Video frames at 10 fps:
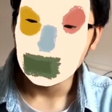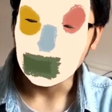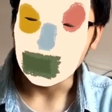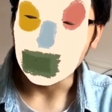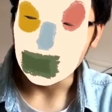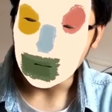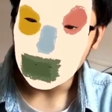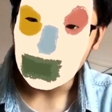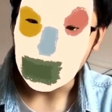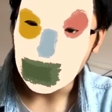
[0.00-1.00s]
và tự chứng
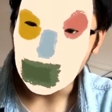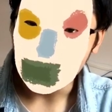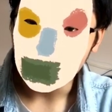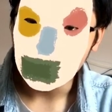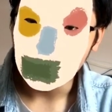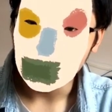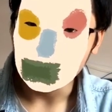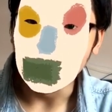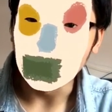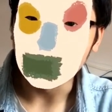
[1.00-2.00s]
ngay bản thân
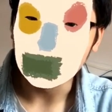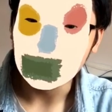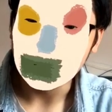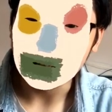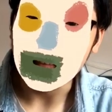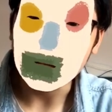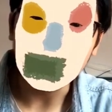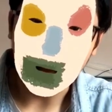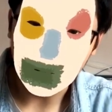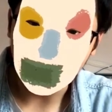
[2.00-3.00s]
mình là như
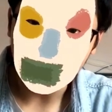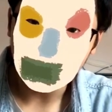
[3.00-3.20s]
vậy đó